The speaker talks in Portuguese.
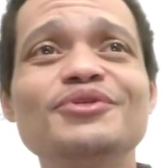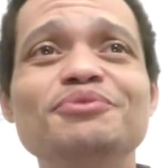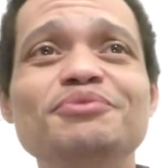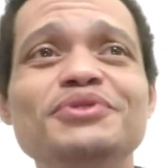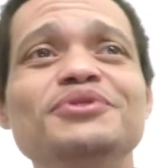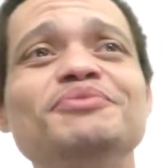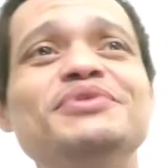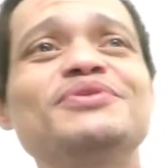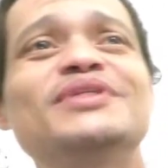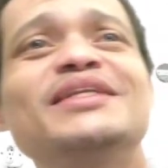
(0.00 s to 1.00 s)
Por me tudo, não me
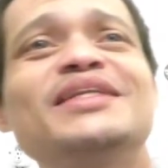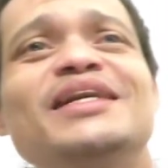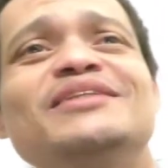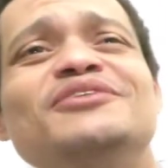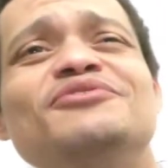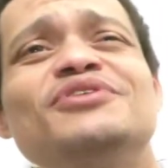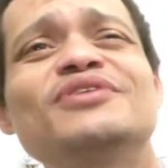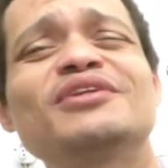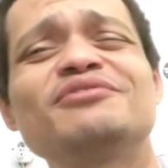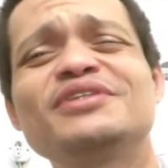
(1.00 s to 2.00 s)
esconda nada. Fiz
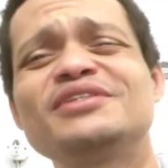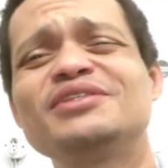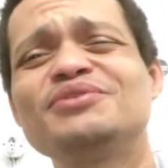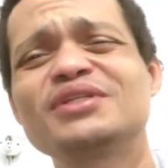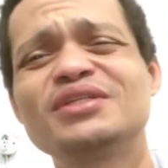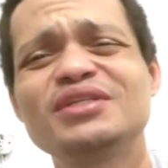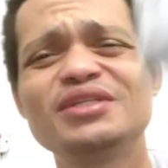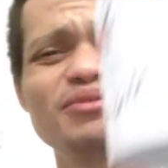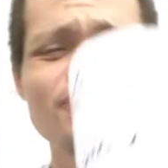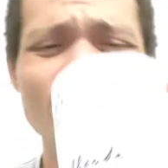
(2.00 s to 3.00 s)
um cafezinho
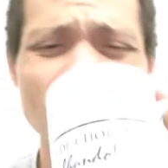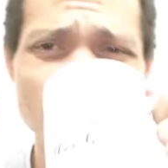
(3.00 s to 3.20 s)
aqui.